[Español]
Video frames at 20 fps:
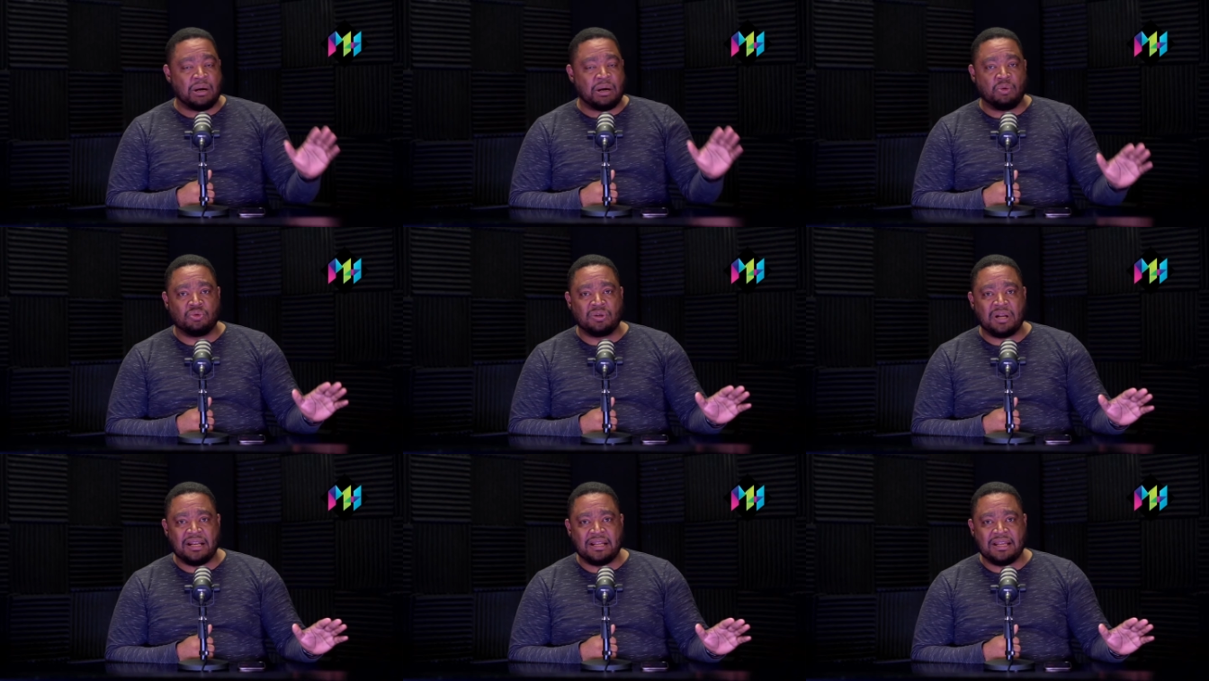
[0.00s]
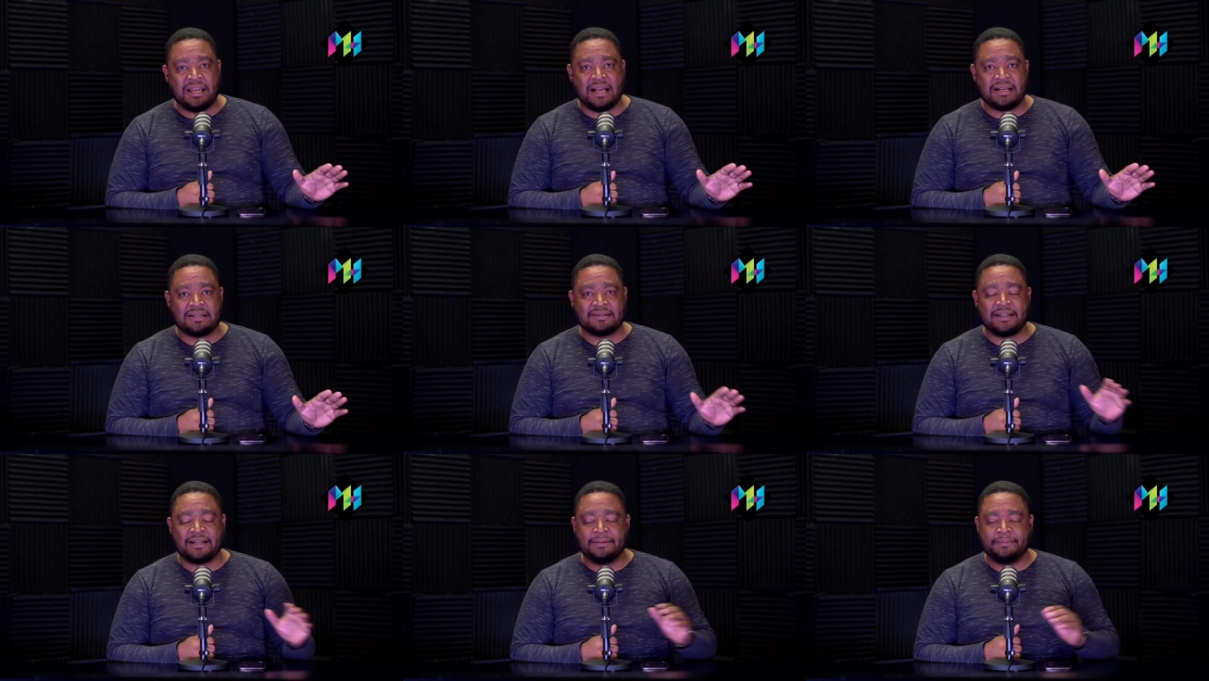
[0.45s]
una
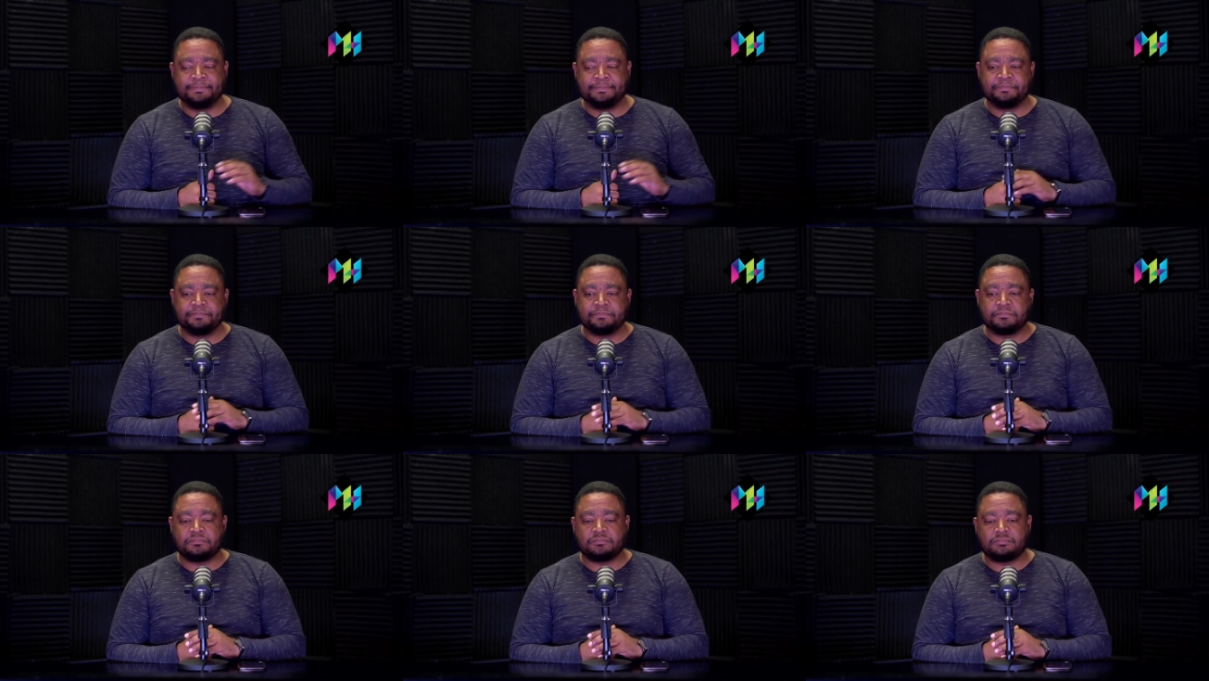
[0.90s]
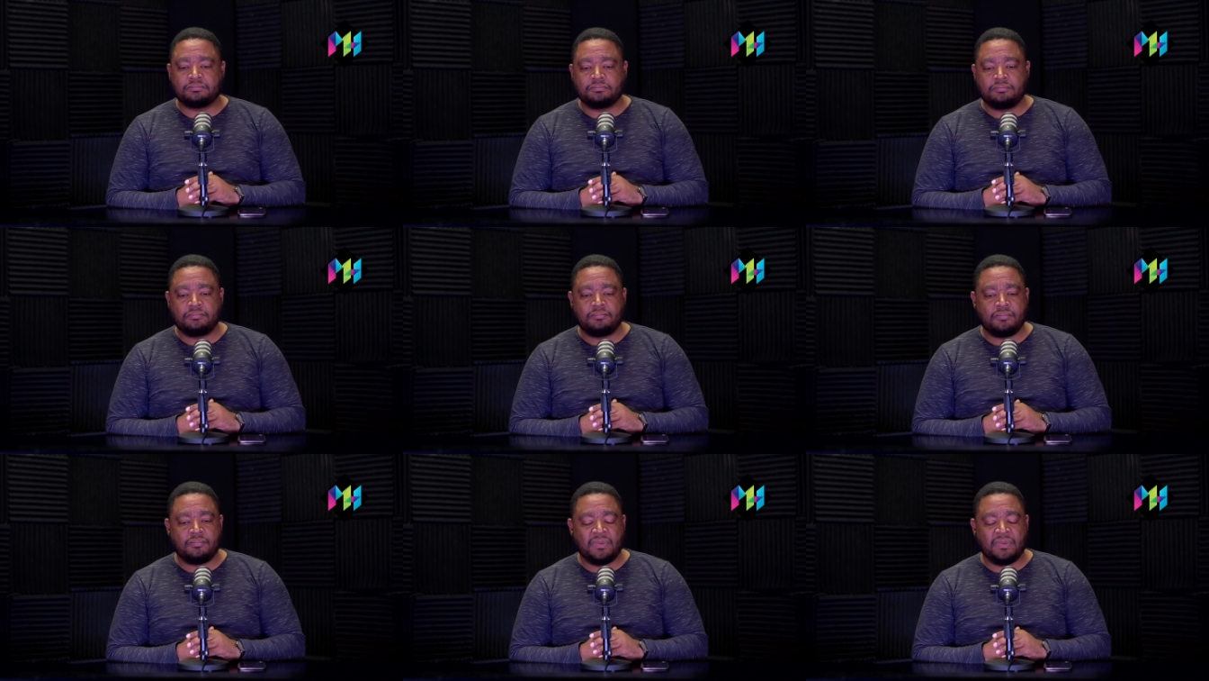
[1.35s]
alianza
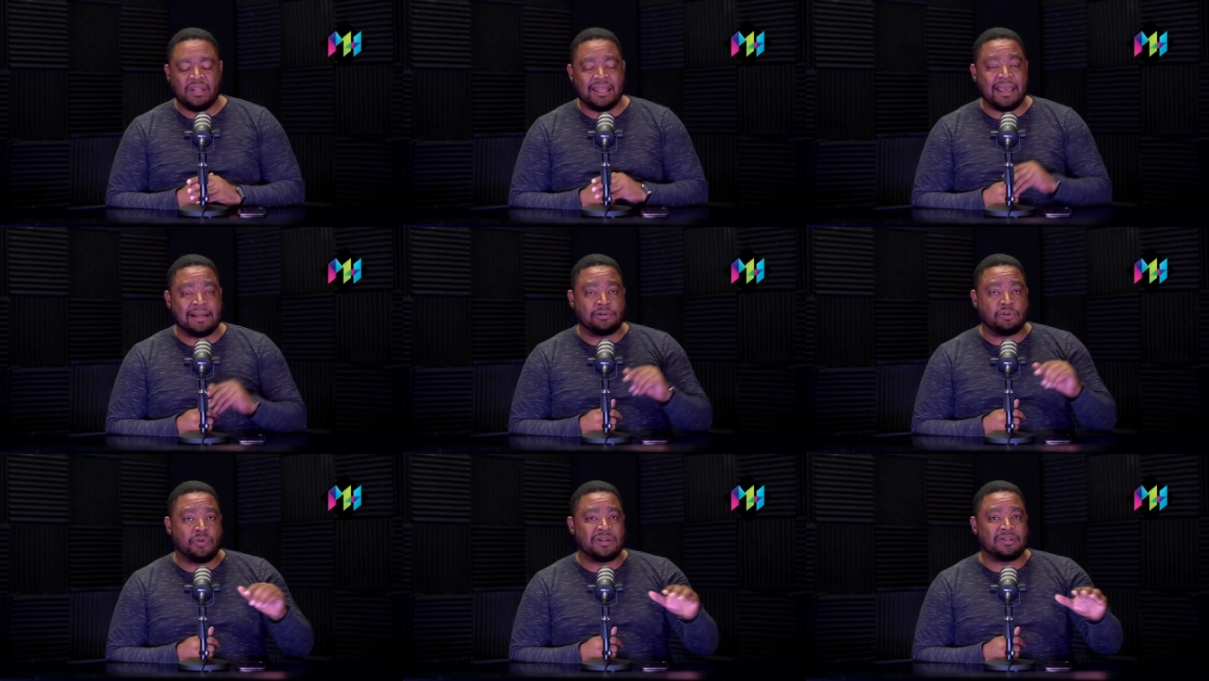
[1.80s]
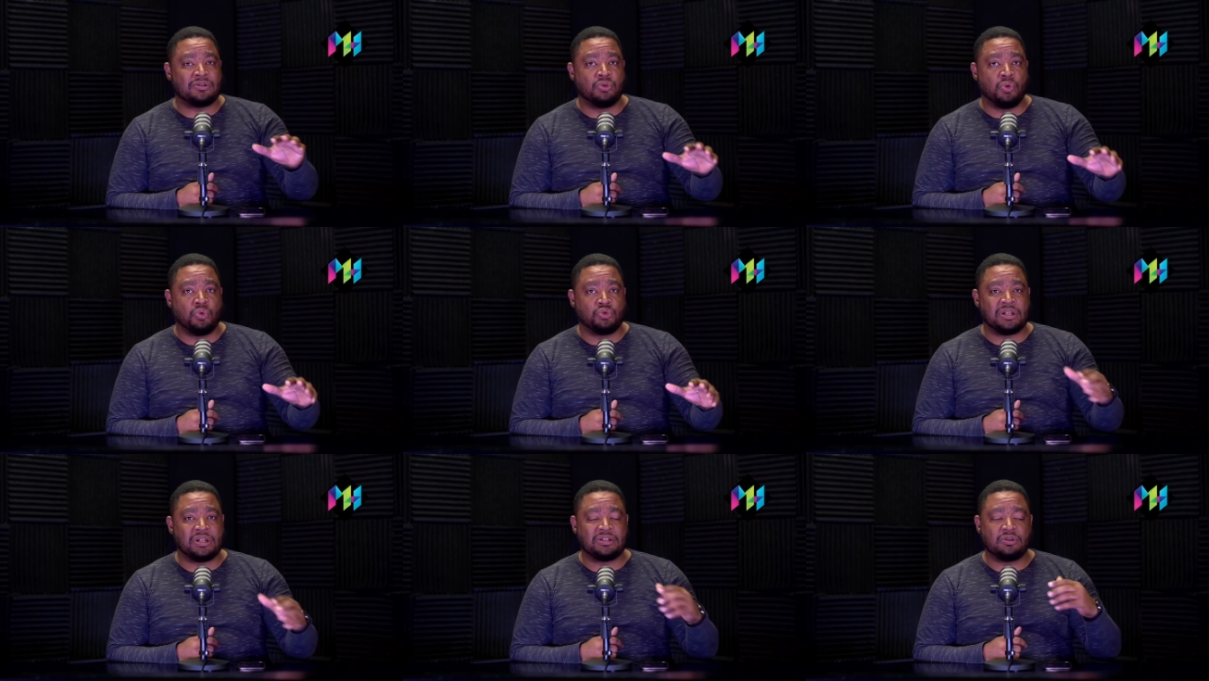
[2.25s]
que a todas
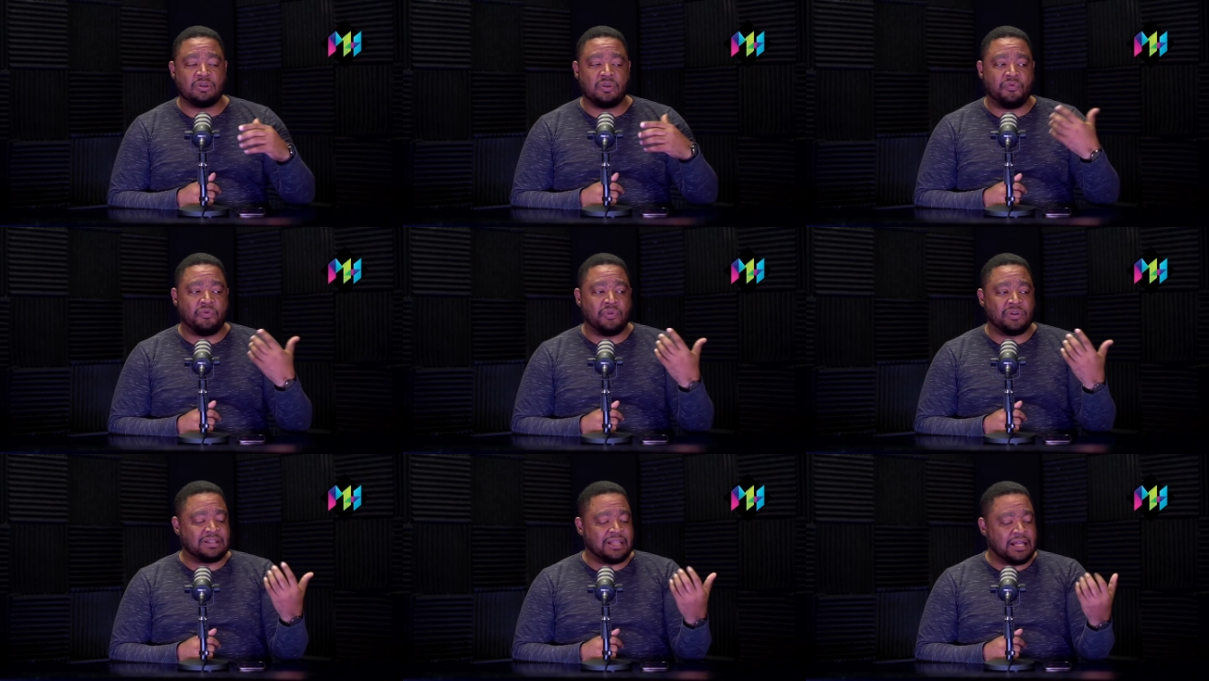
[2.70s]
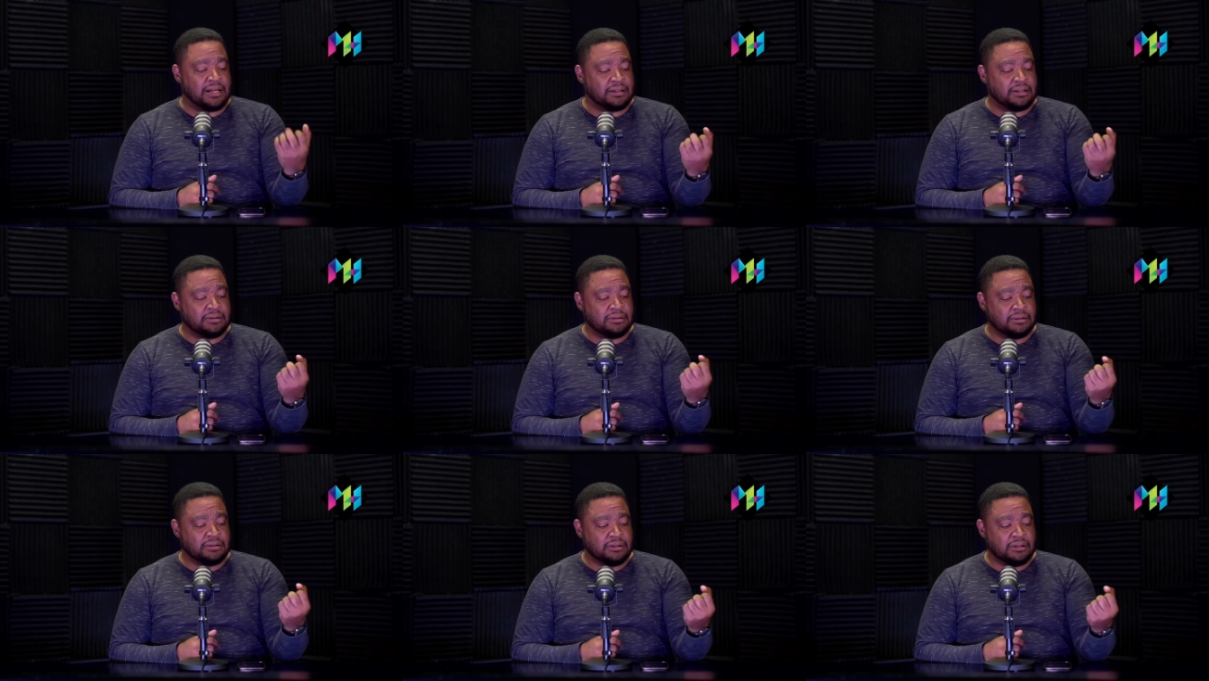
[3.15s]
luces no fue
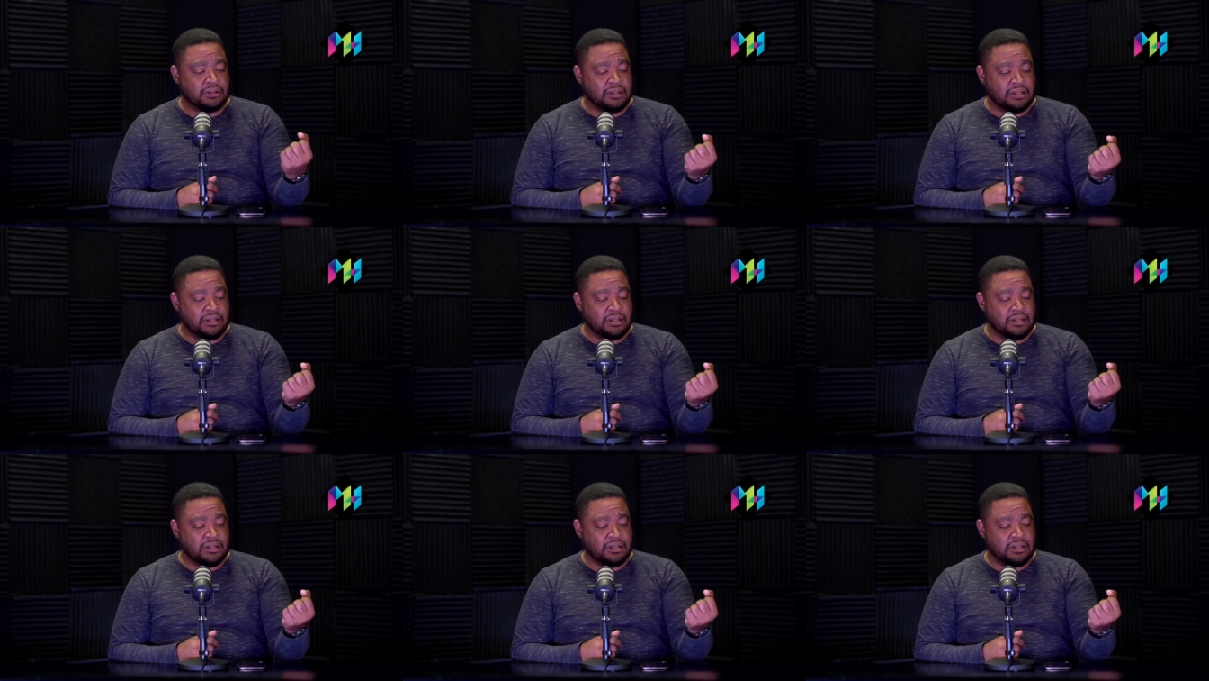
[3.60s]
tan